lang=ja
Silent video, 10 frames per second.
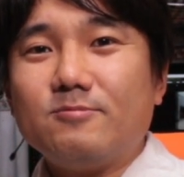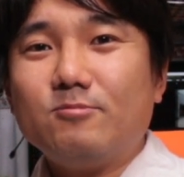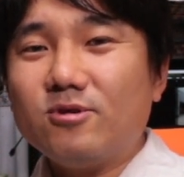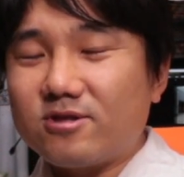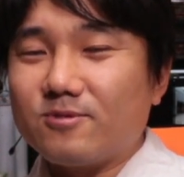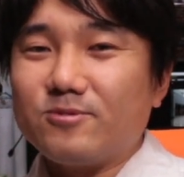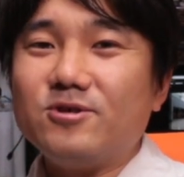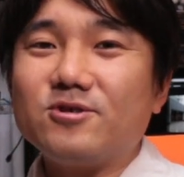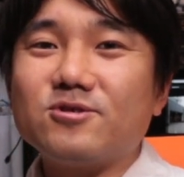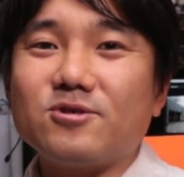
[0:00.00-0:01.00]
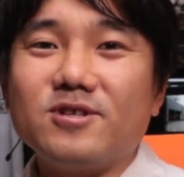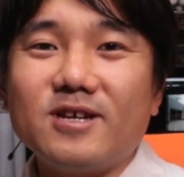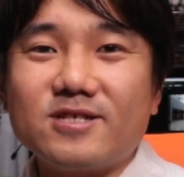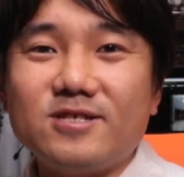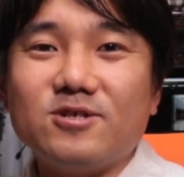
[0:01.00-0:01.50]
もっと Vlog 撮り
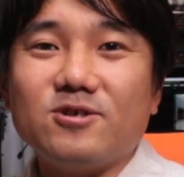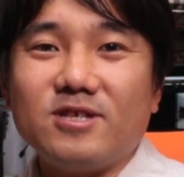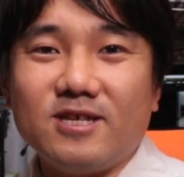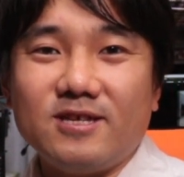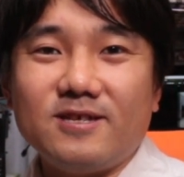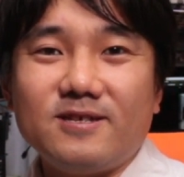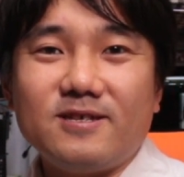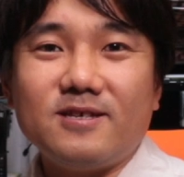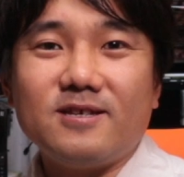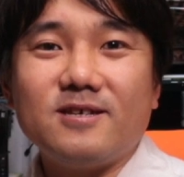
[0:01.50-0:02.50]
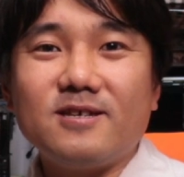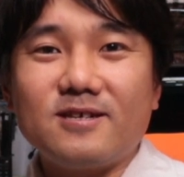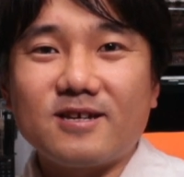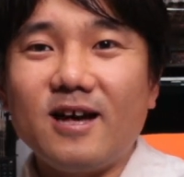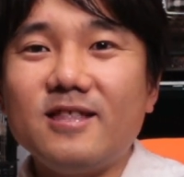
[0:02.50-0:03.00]
やすいように
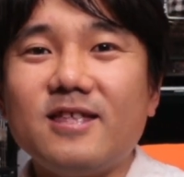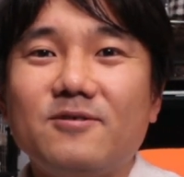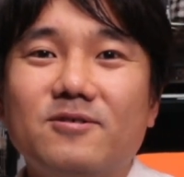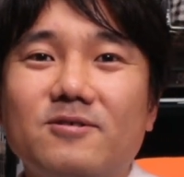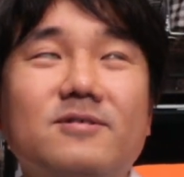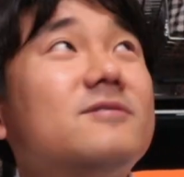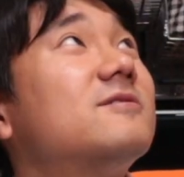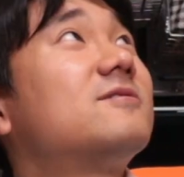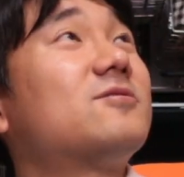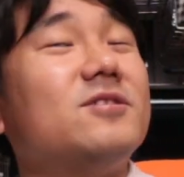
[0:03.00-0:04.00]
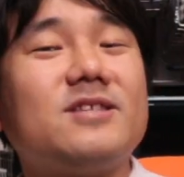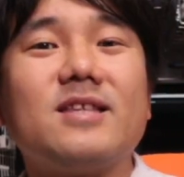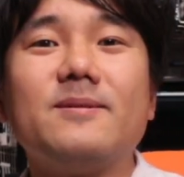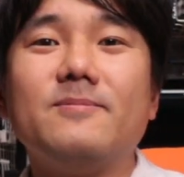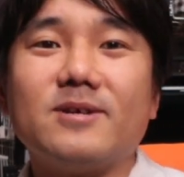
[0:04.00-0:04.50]
カーテンを取り
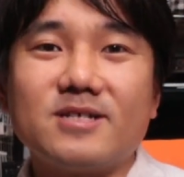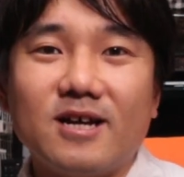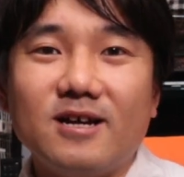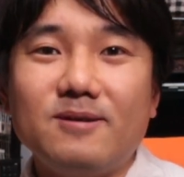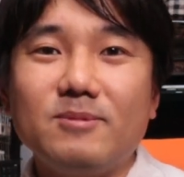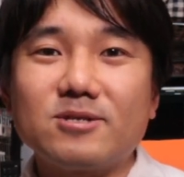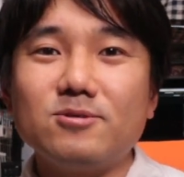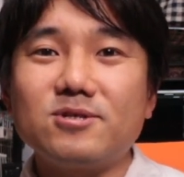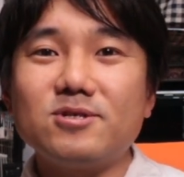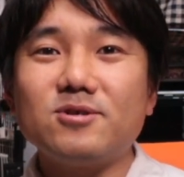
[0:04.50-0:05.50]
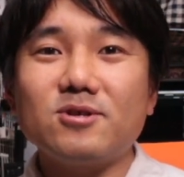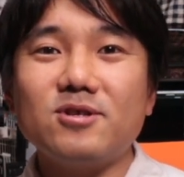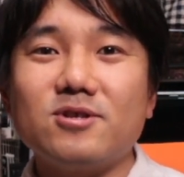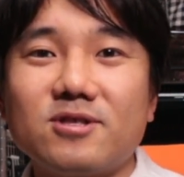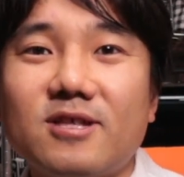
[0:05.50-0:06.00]
付けてみました、まあ、そうすること
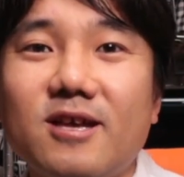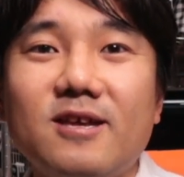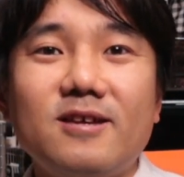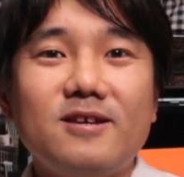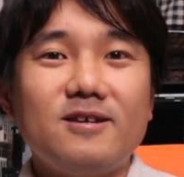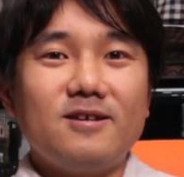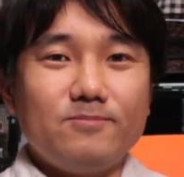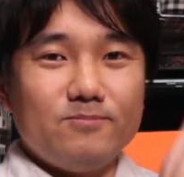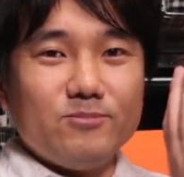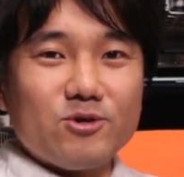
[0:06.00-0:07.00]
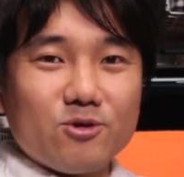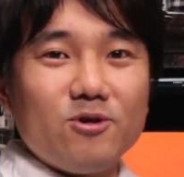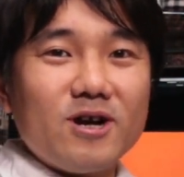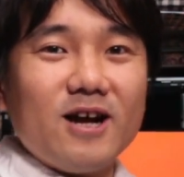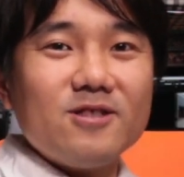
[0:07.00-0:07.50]
によって向
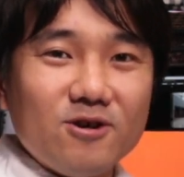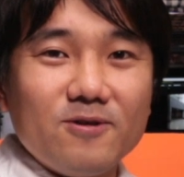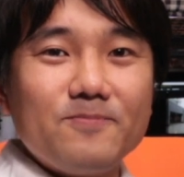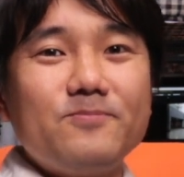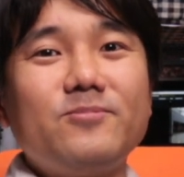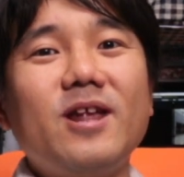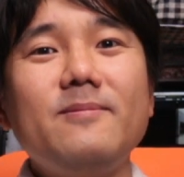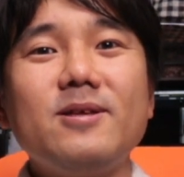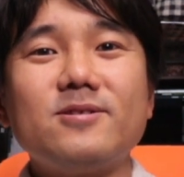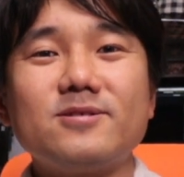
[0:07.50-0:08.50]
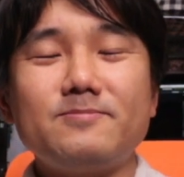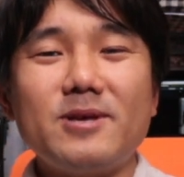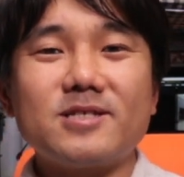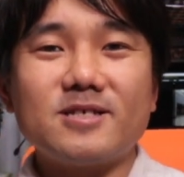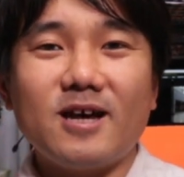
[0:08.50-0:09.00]
こう側の
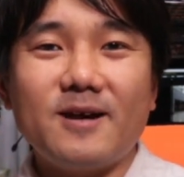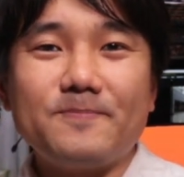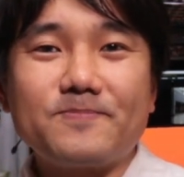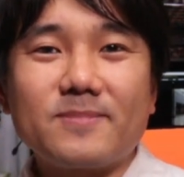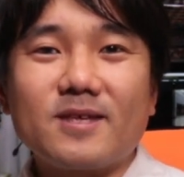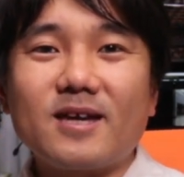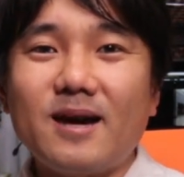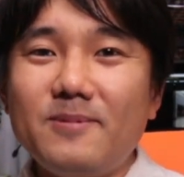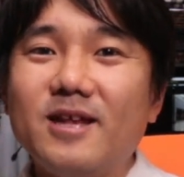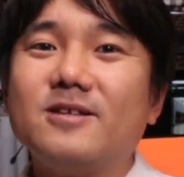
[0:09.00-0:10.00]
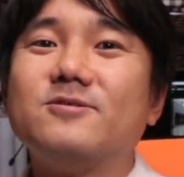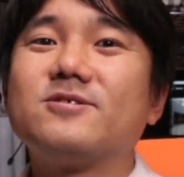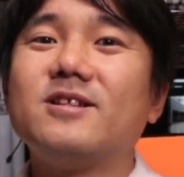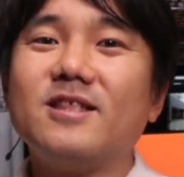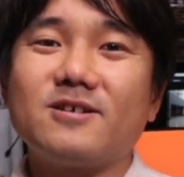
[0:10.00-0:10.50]
プライベートスペースがカメラに
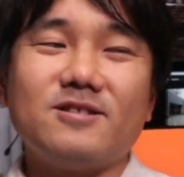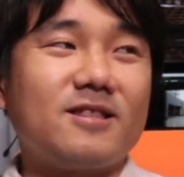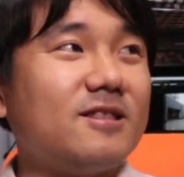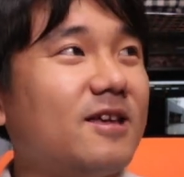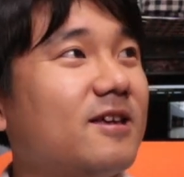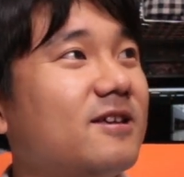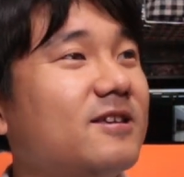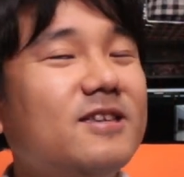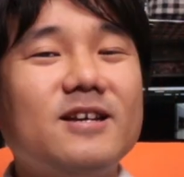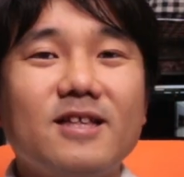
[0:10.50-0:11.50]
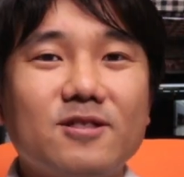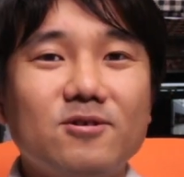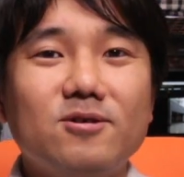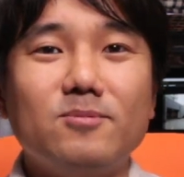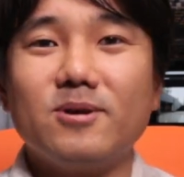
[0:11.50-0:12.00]
映らなくなっていいかな
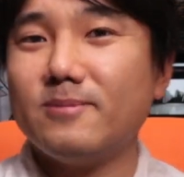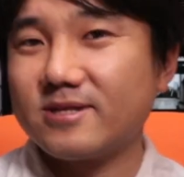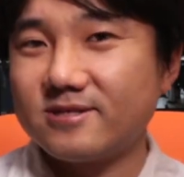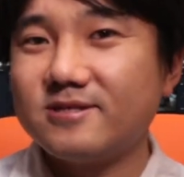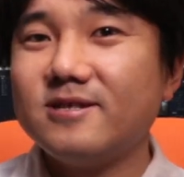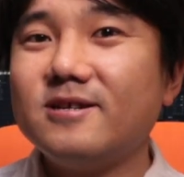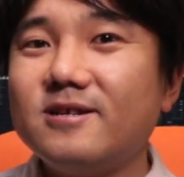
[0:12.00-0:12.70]
と思います、